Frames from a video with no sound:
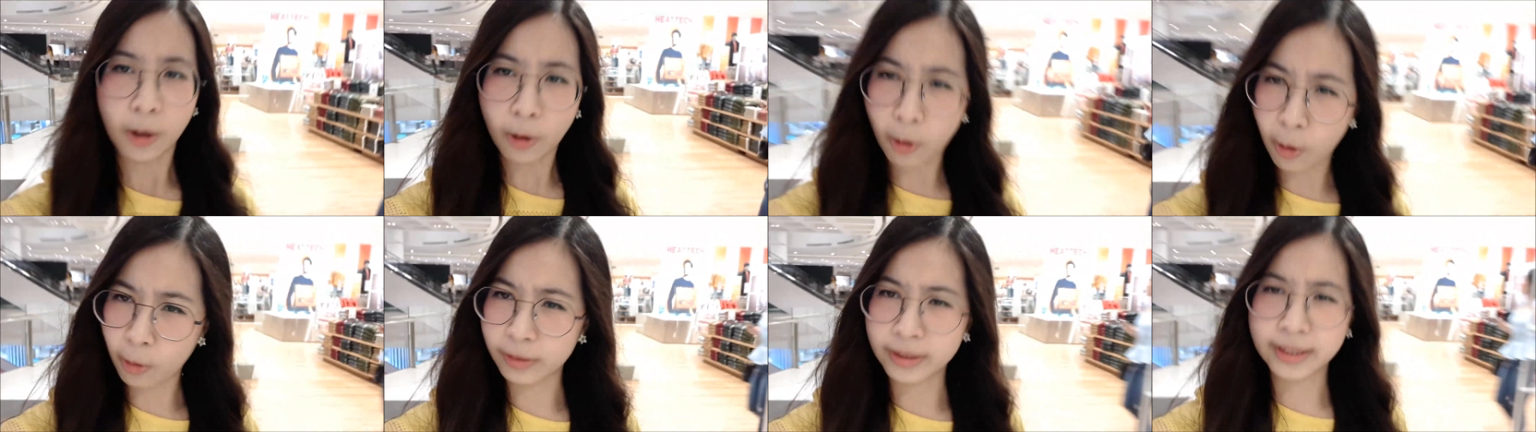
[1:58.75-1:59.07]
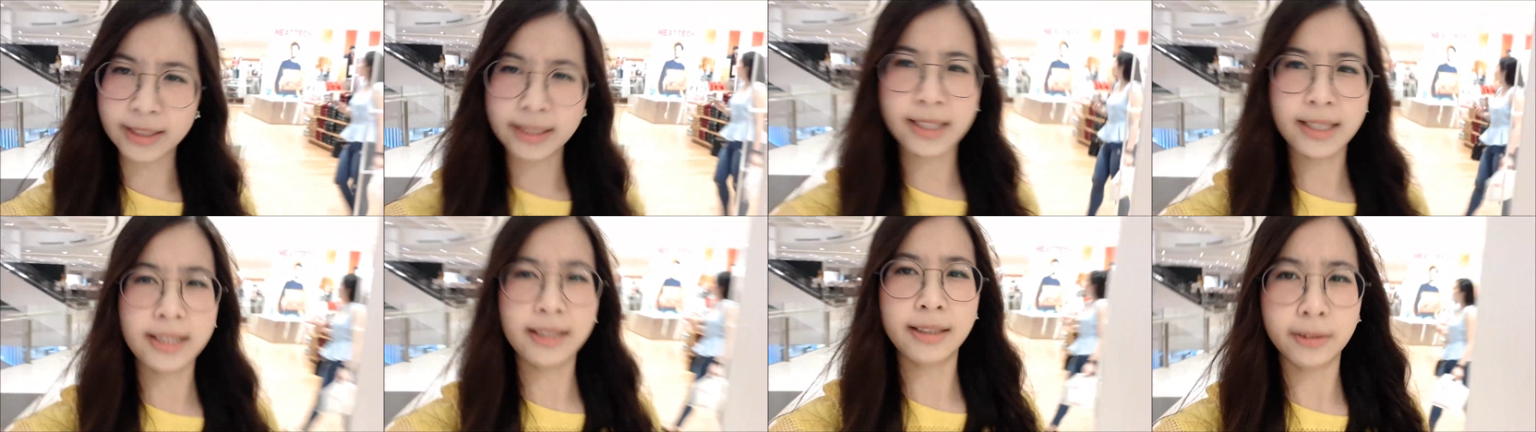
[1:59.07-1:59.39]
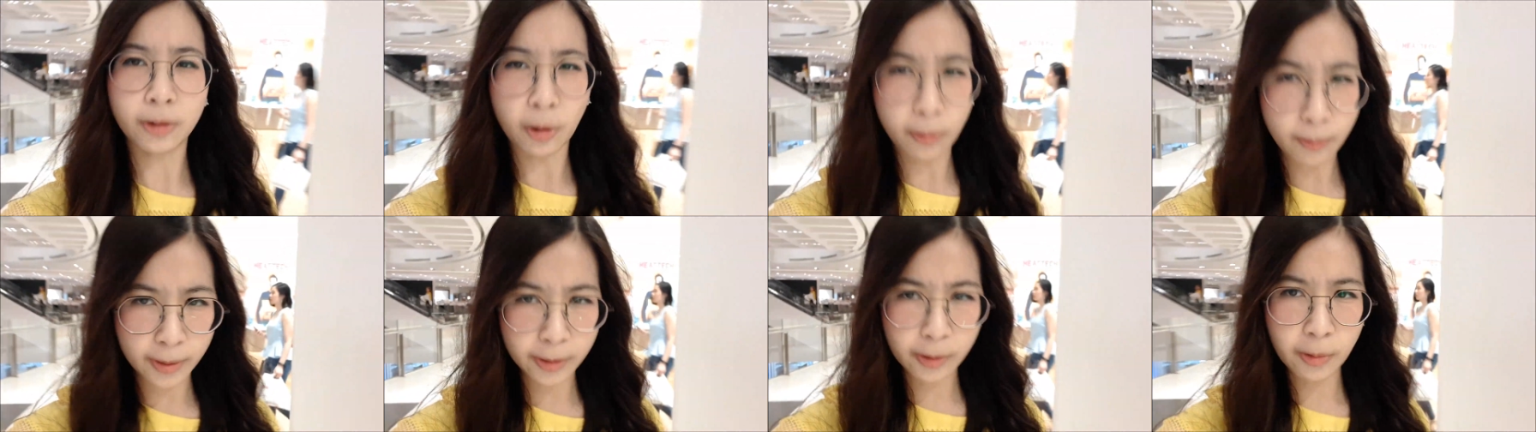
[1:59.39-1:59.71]
ของ
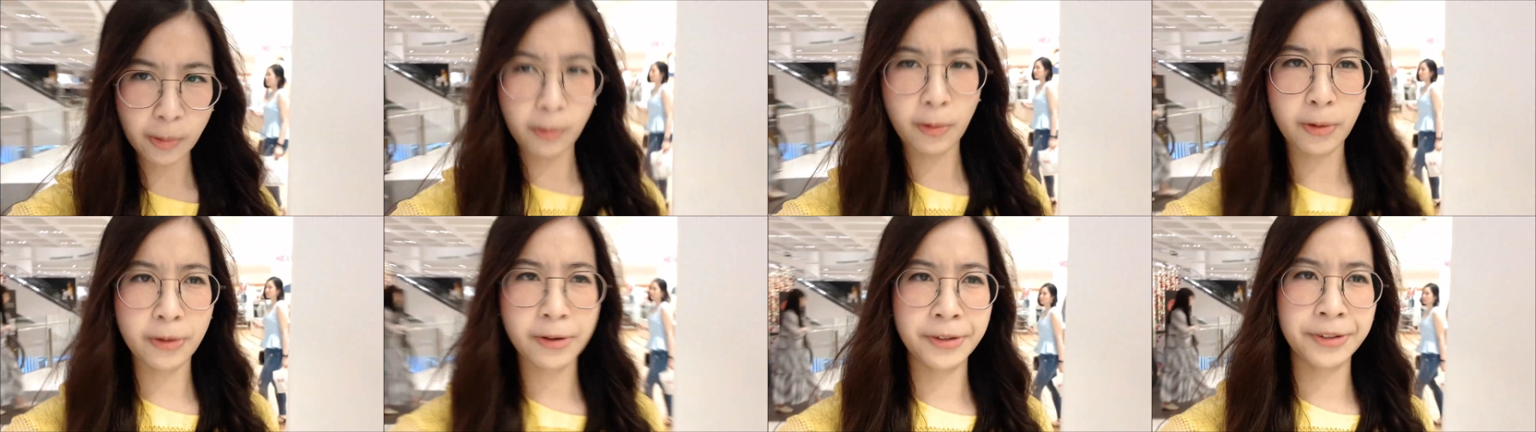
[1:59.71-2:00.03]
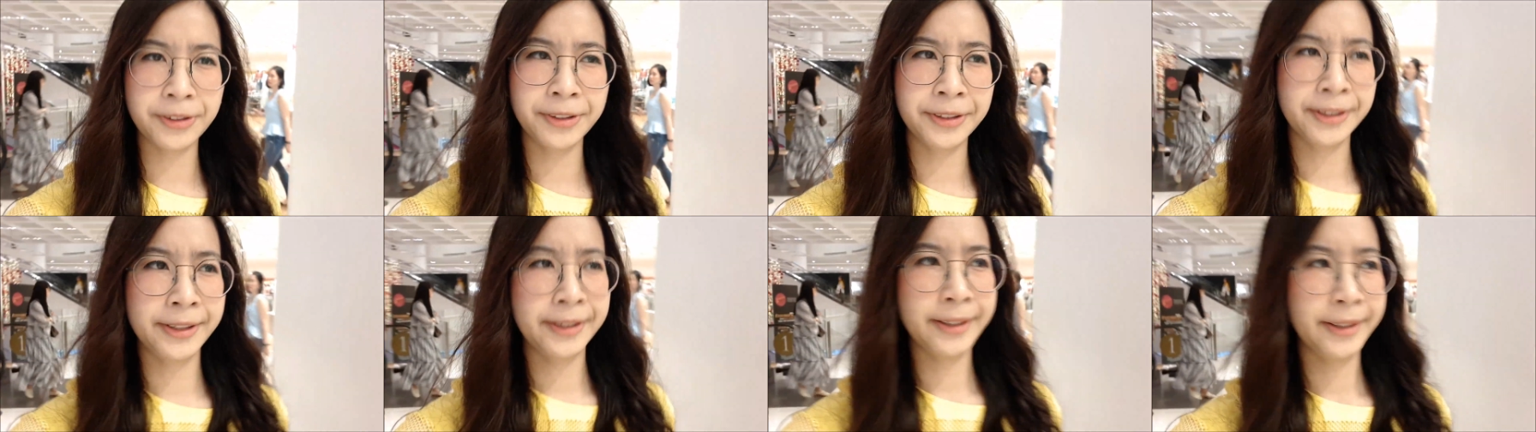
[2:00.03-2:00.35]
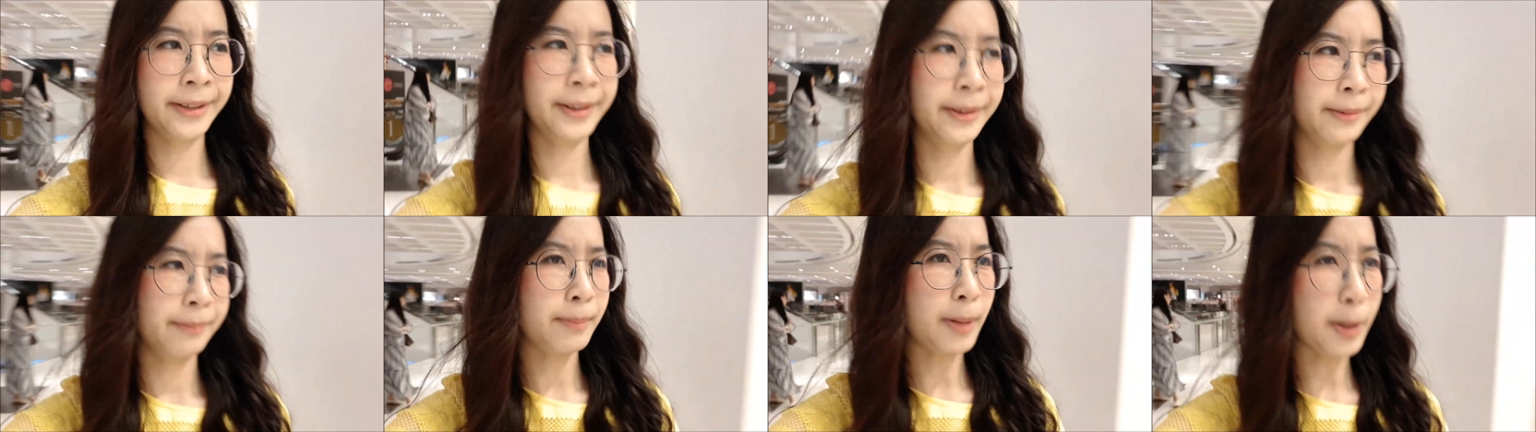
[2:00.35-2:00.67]
ดีๆต้อง
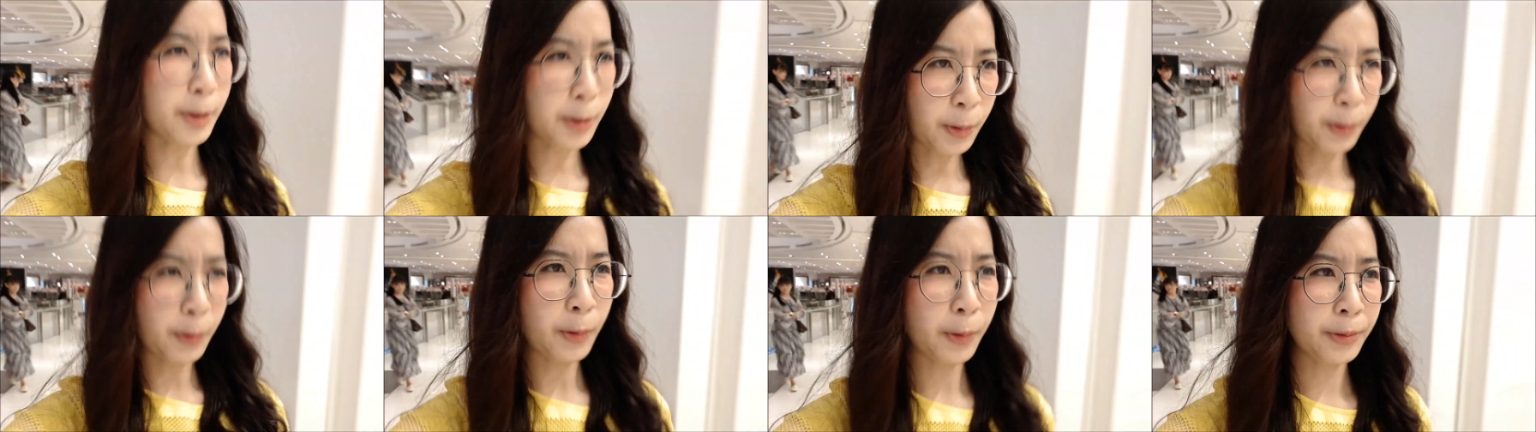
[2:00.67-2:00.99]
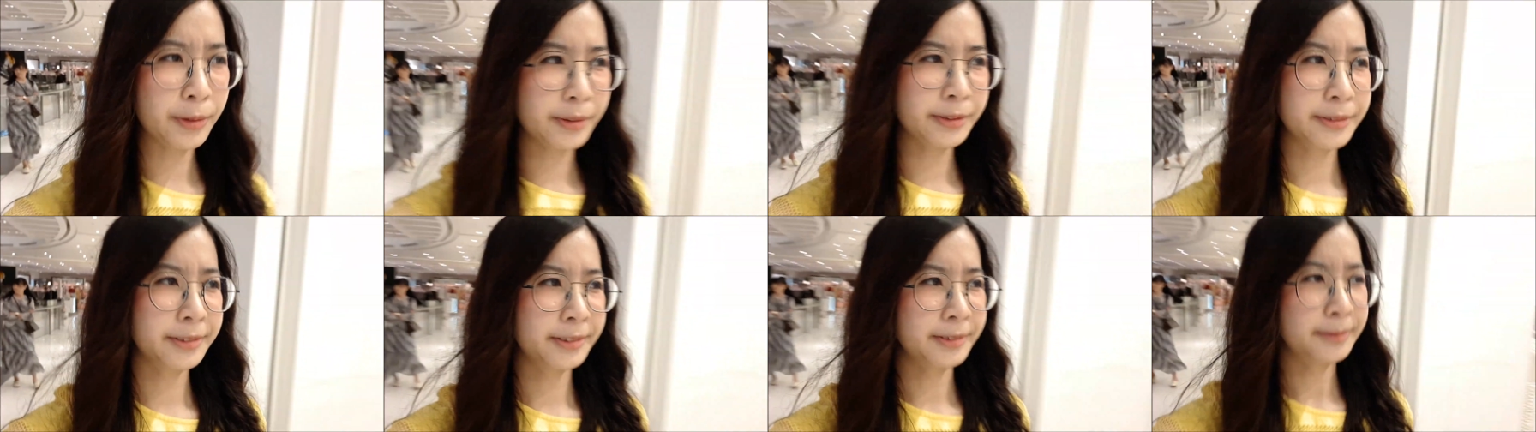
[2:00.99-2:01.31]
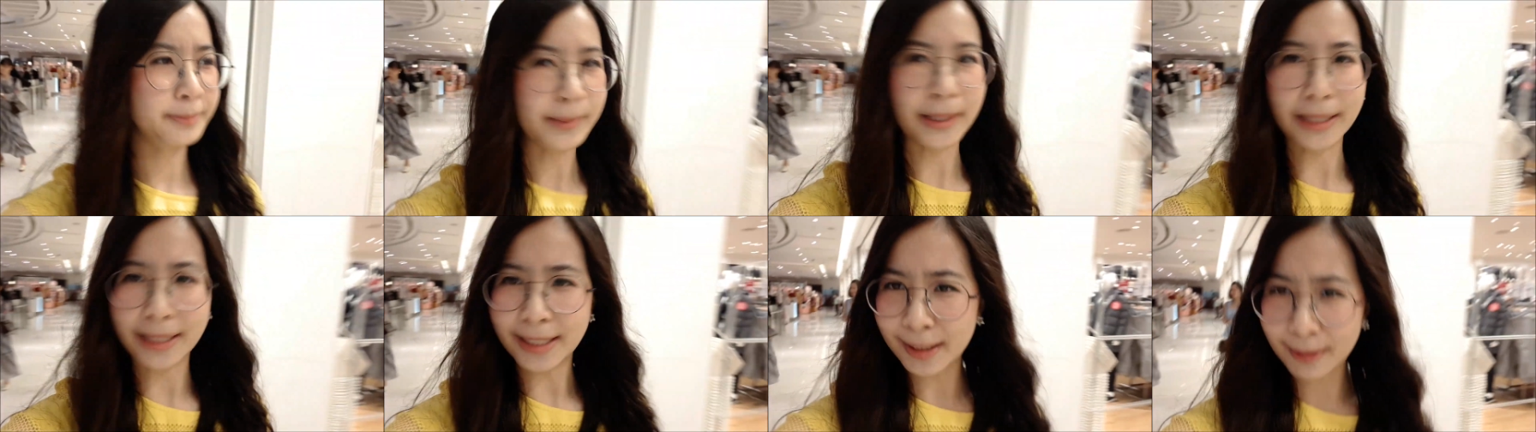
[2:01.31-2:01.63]
มาโดน
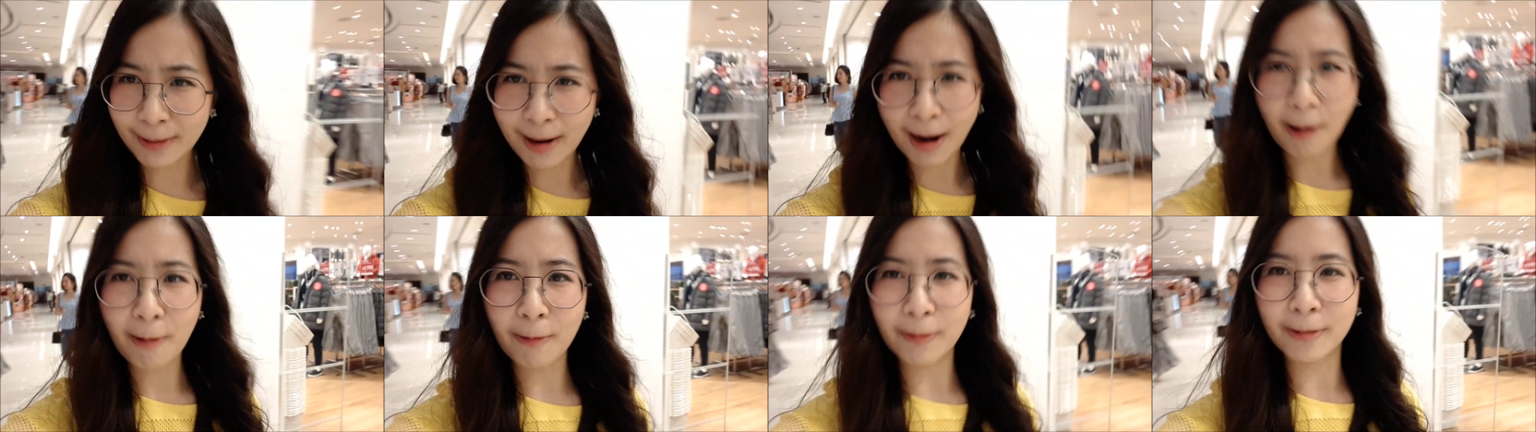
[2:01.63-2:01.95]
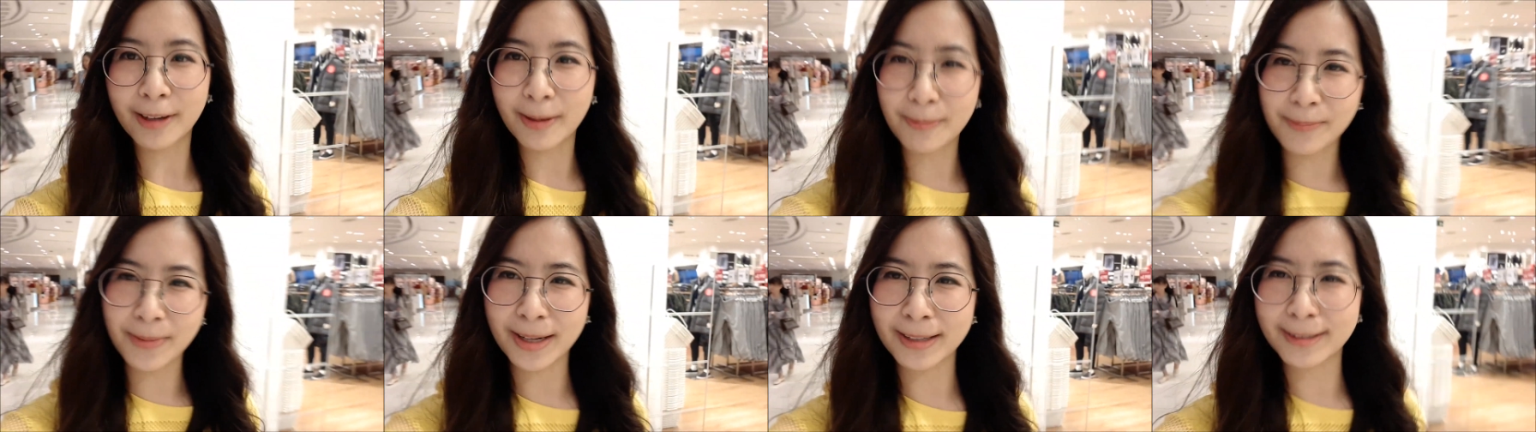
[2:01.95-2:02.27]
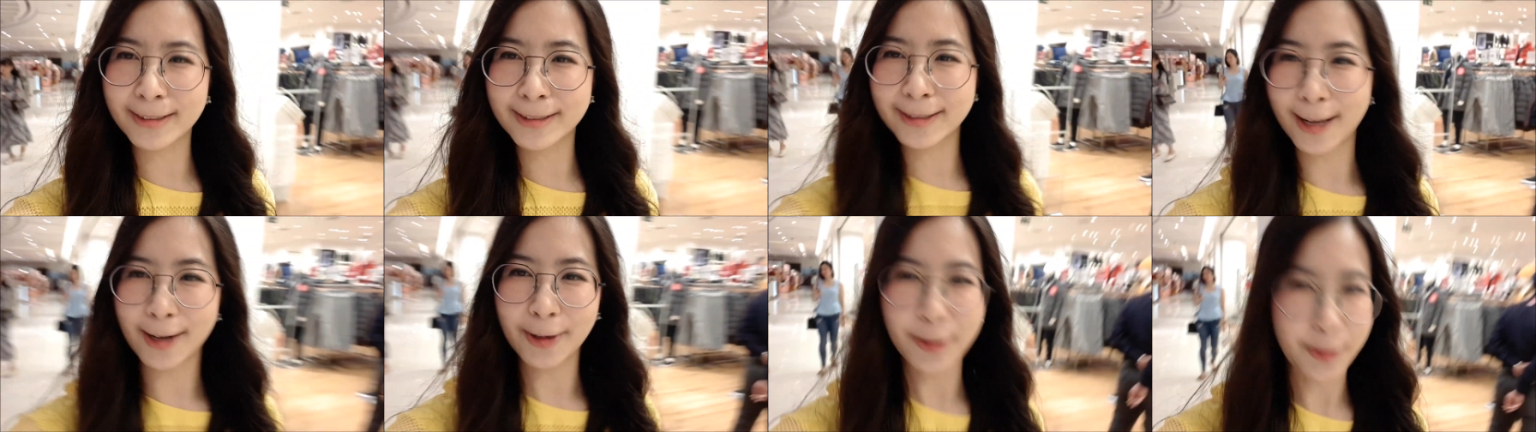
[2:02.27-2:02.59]
เหมือนที่เรากำลัง
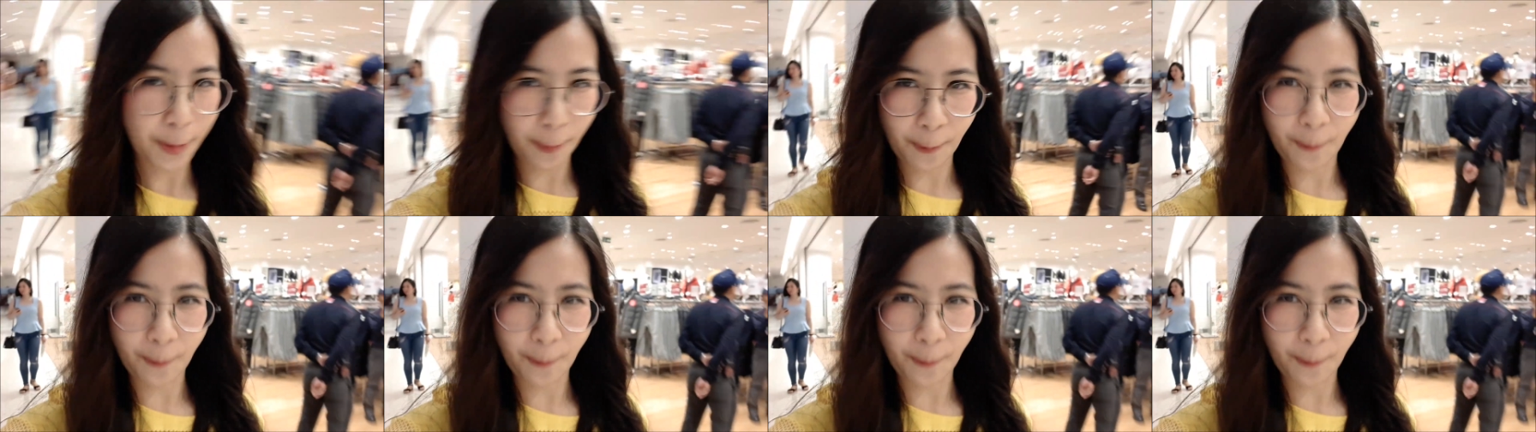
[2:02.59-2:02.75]
จะโด